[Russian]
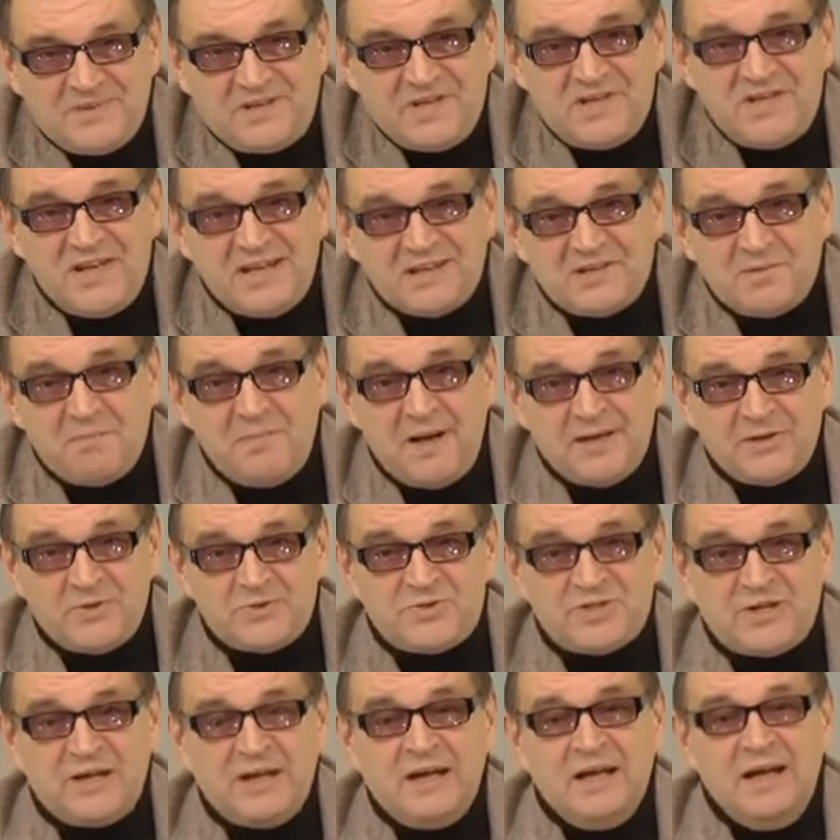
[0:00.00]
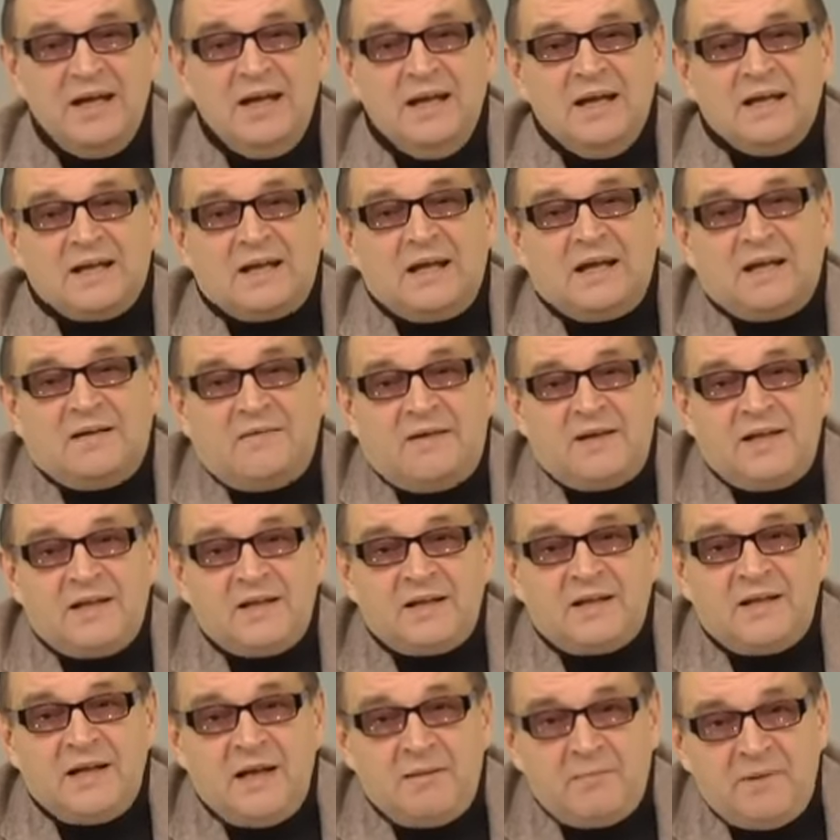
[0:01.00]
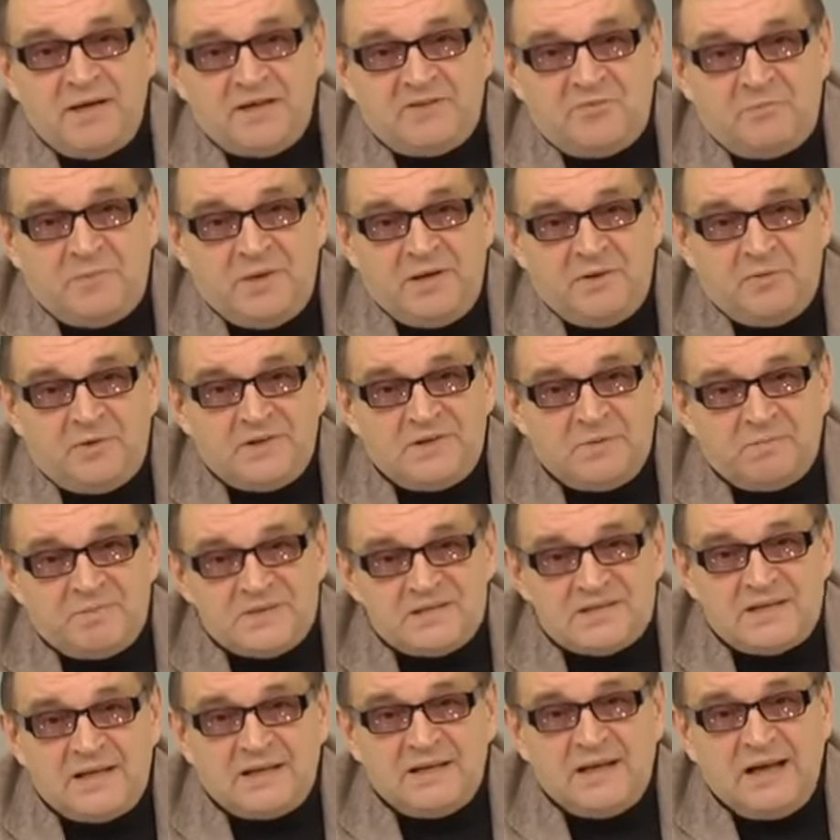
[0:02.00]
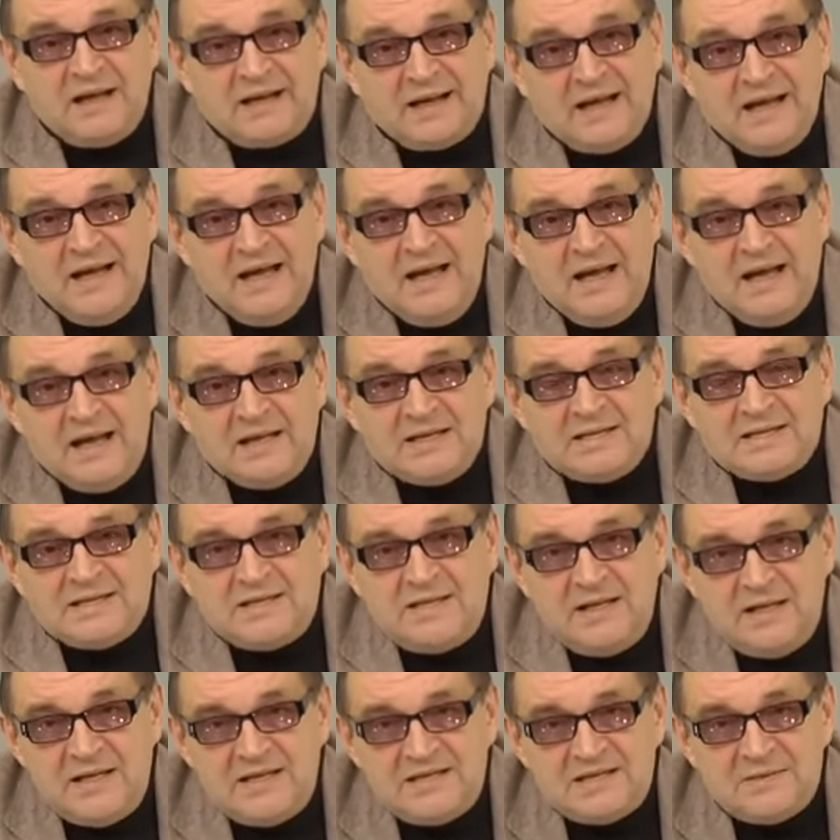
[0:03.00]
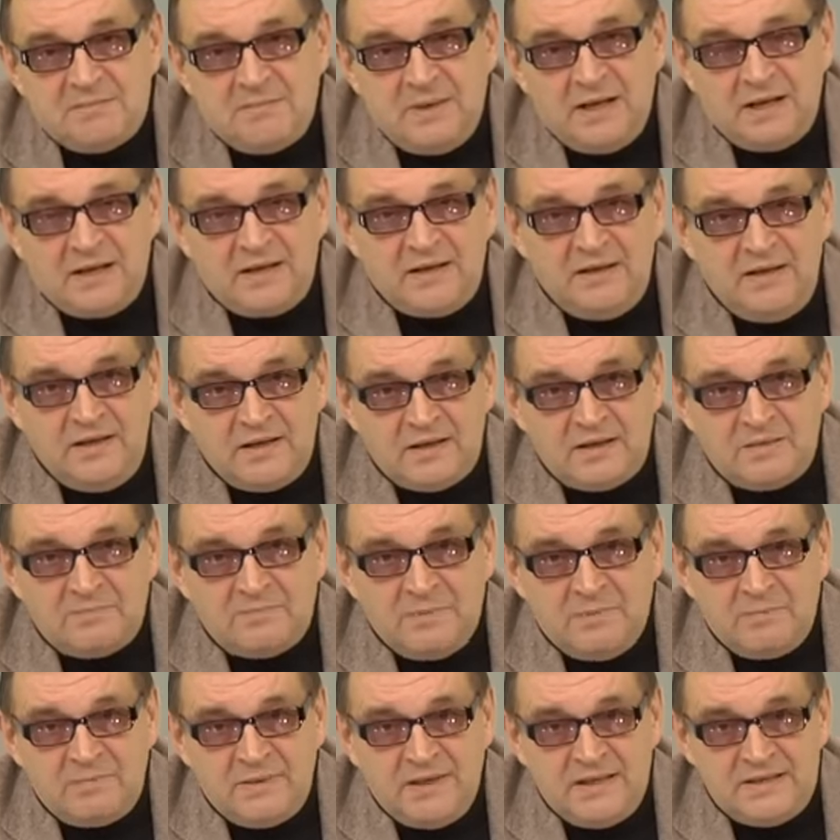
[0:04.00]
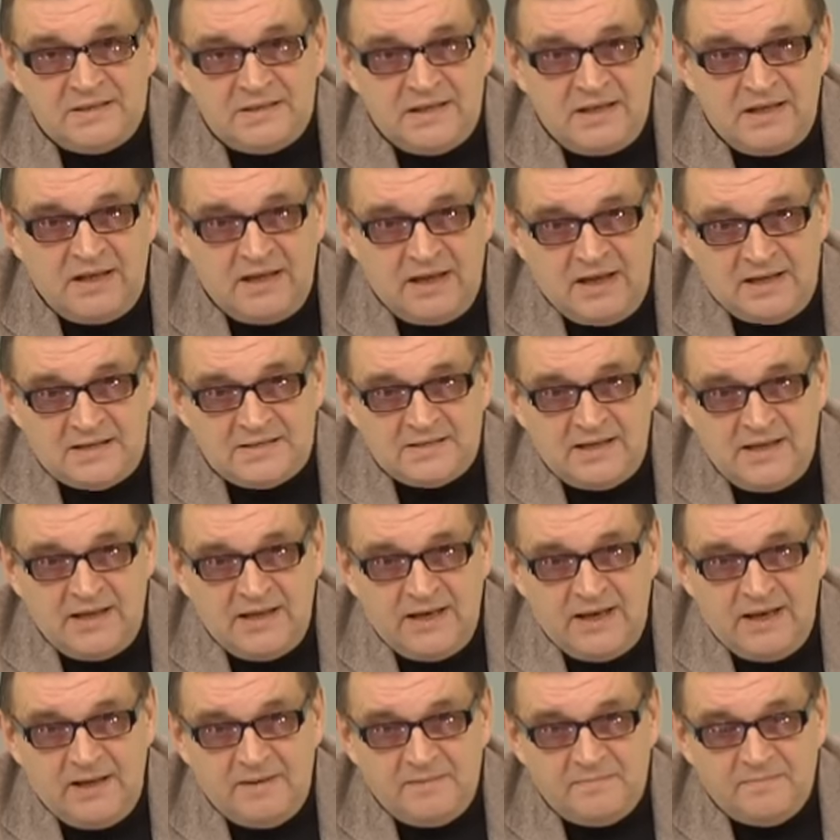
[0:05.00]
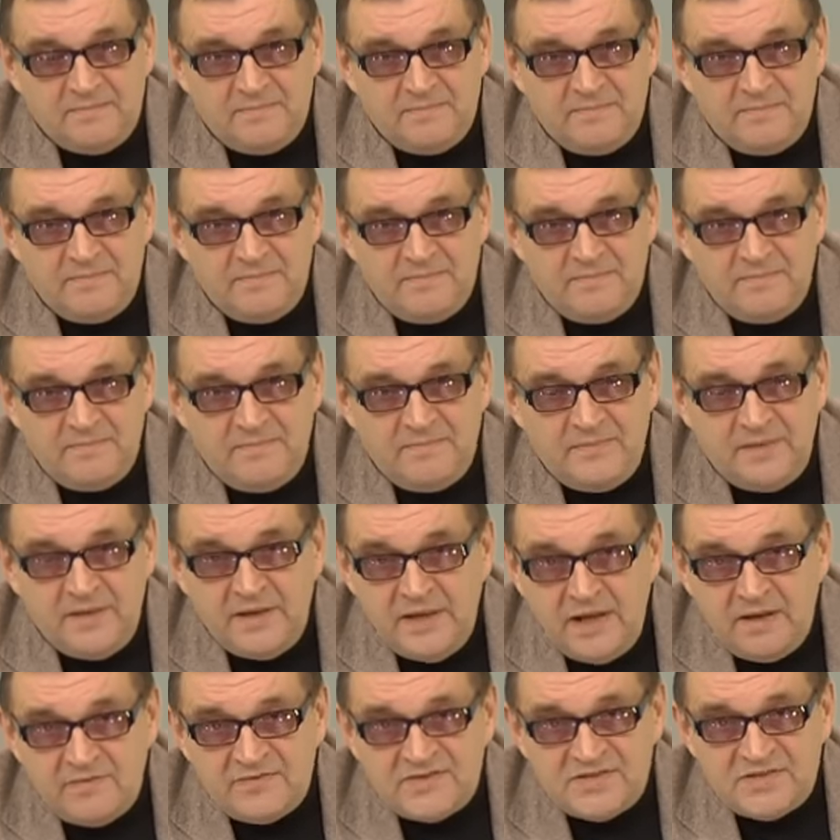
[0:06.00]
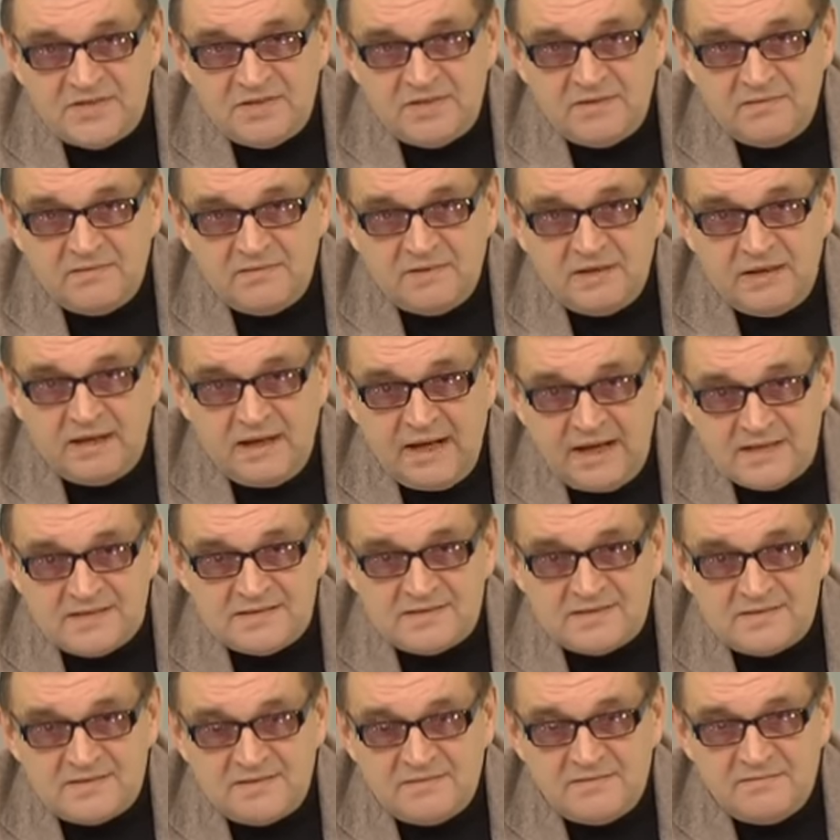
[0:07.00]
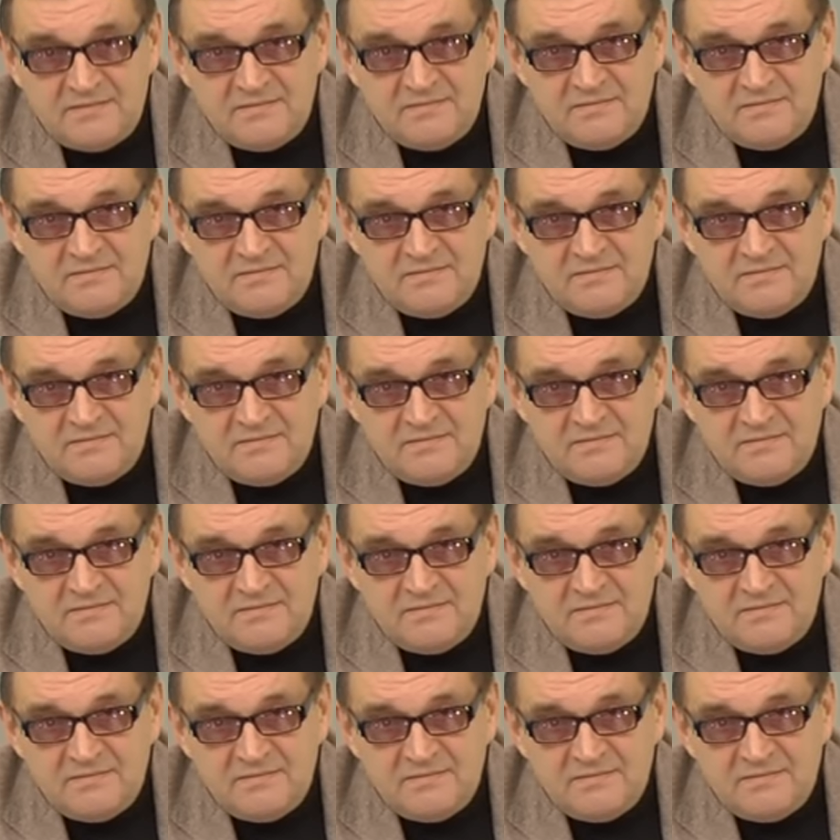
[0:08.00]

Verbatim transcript: Да нет, матушка, как говорил Гамлет в переводе Пастернака. Здесь магнит попритягательней. Нефть, газ